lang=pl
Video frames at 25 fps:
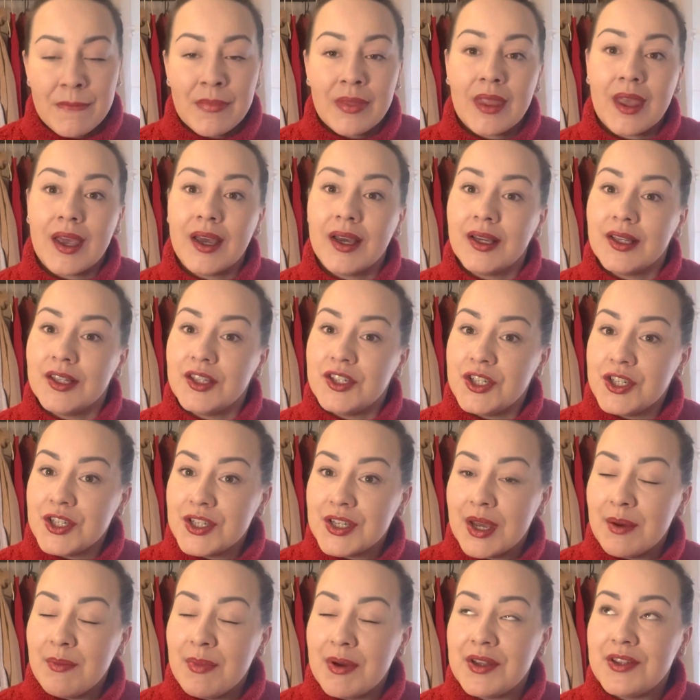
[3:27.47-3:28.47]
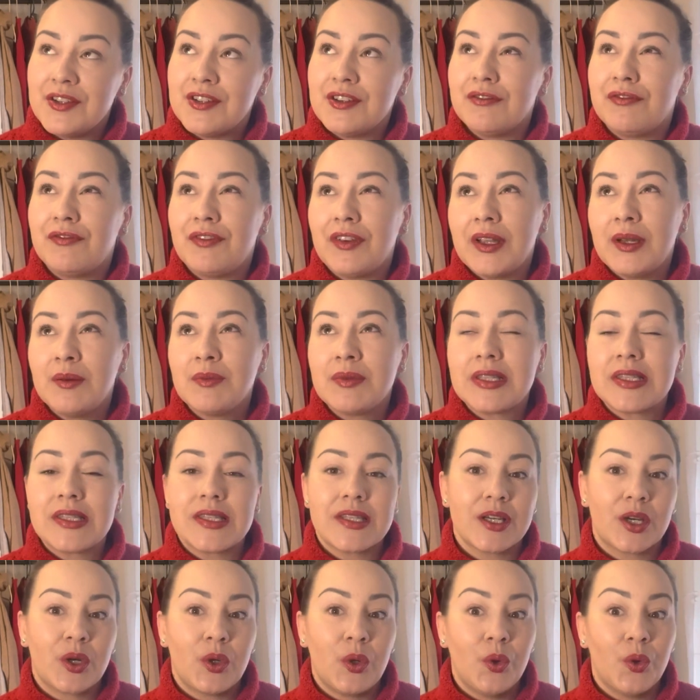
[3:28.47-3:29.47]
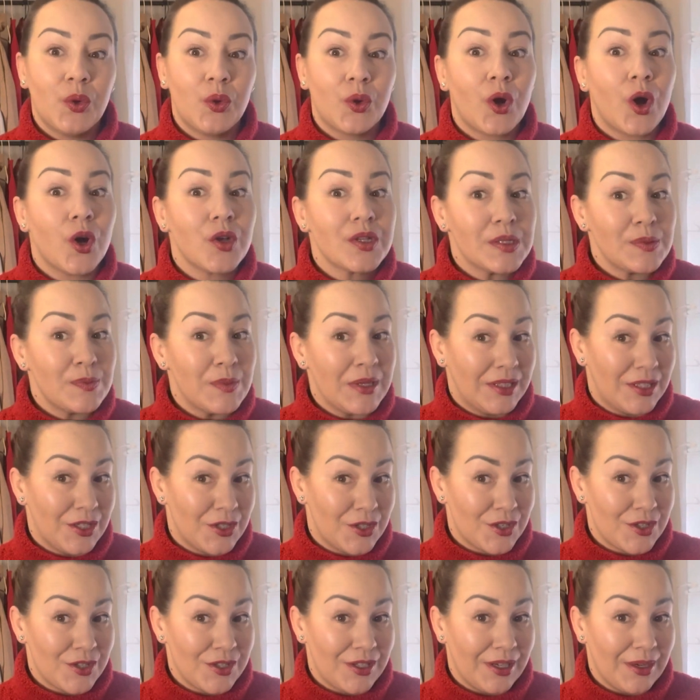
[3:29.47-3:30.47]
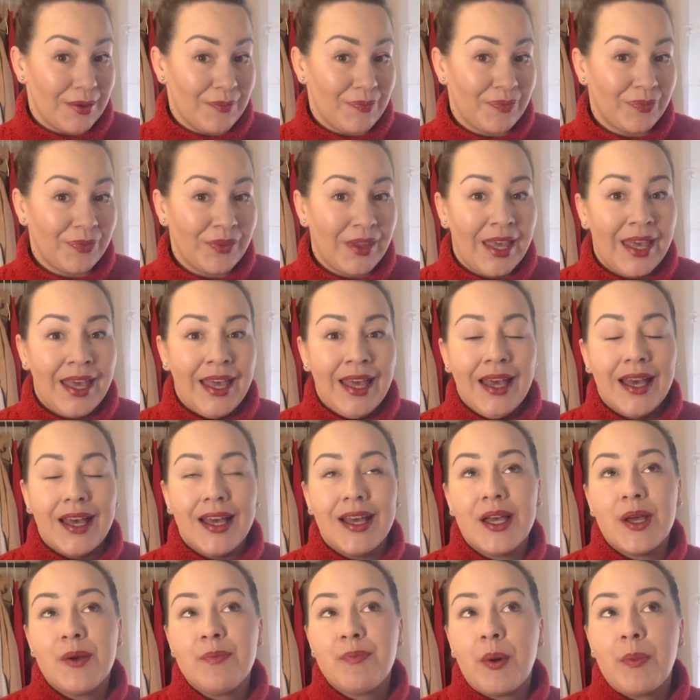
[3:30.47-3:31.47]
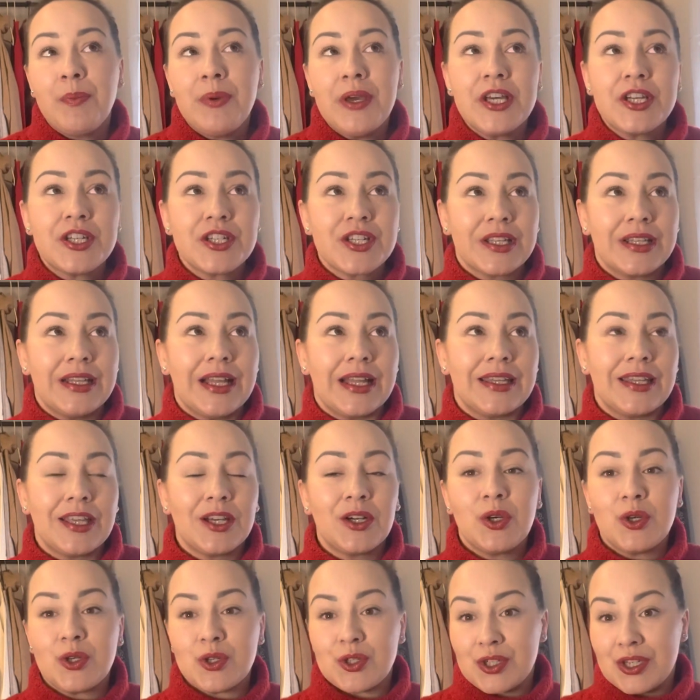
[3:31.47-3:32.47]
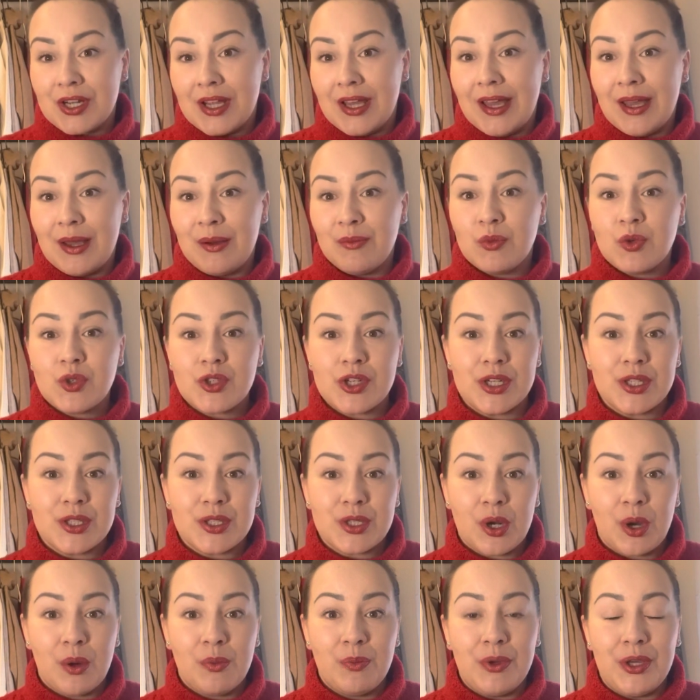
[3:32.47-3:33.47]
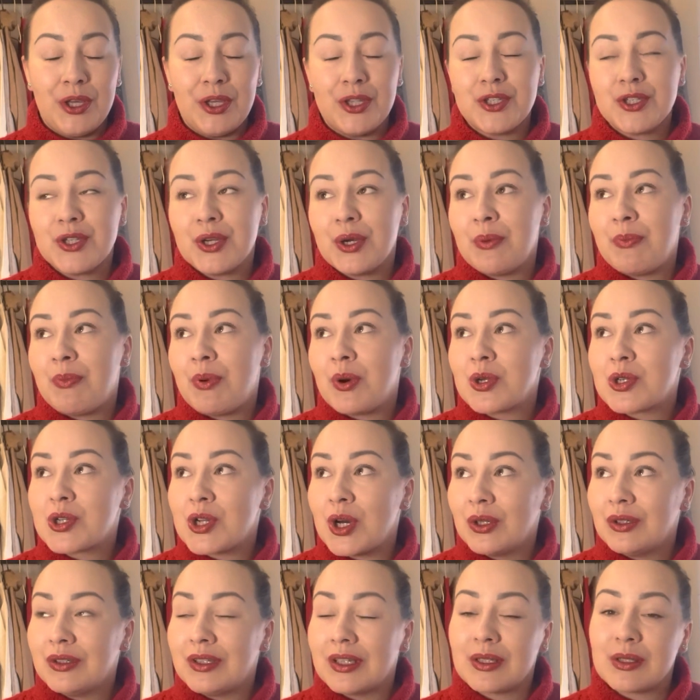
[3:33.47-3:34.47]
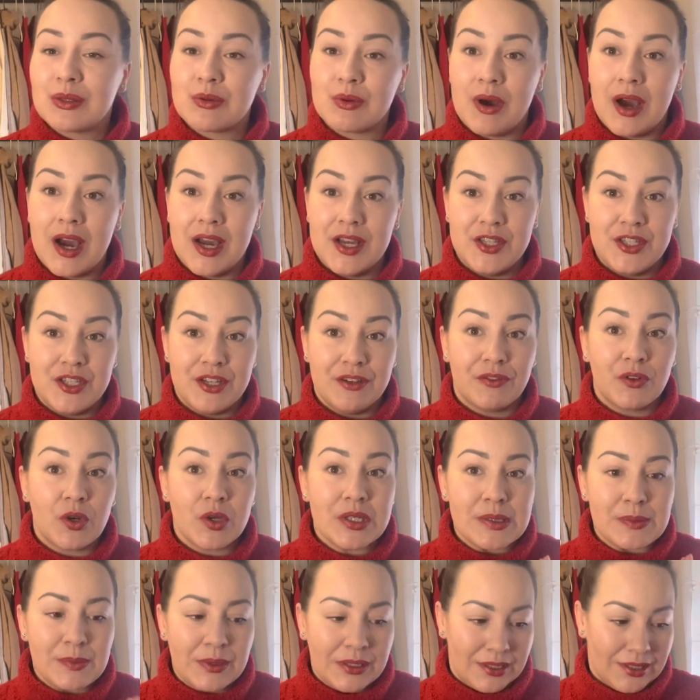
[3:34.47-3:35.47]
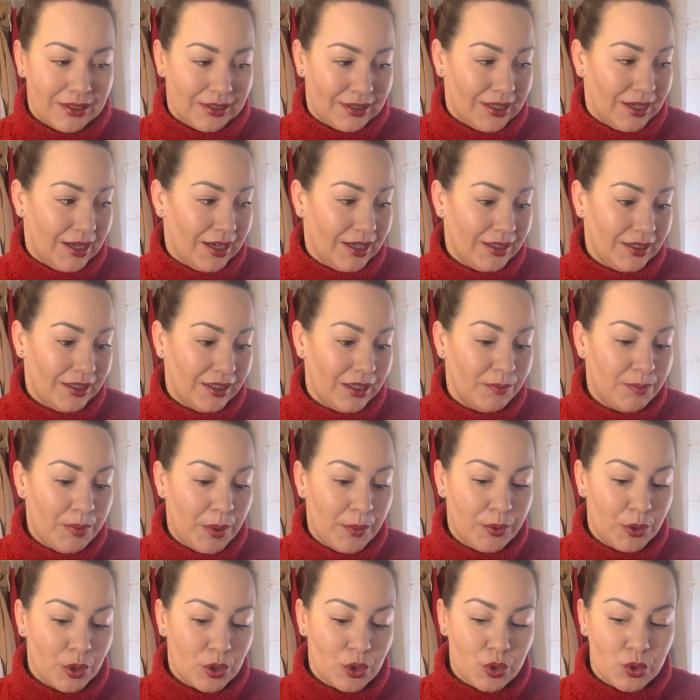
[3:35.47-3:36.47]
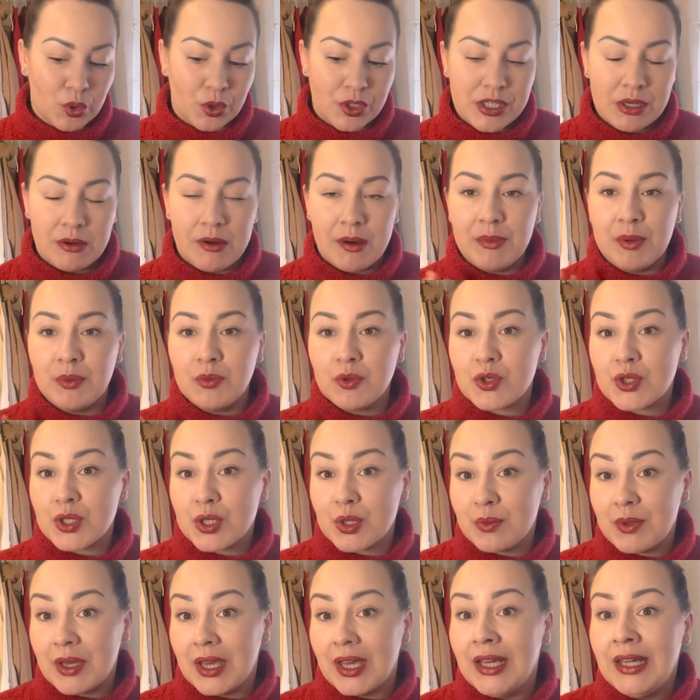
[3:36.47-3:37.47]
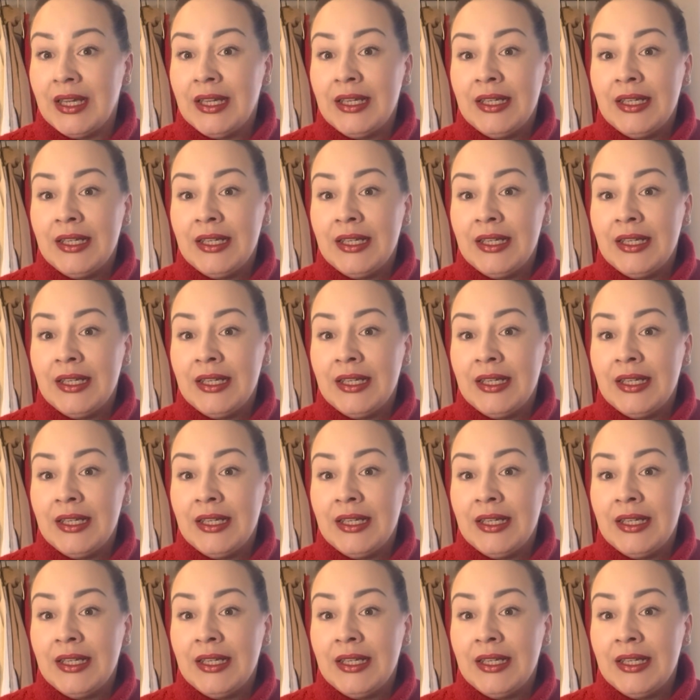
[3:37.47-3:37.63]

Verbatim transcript: E, dzisiaj będzie film z cyklu kosmetycznie. E, po pierwsze dlatego, że muszę zrobić porządek, słuchajcie, w kosmetykach i po prostu chciałabym już sobie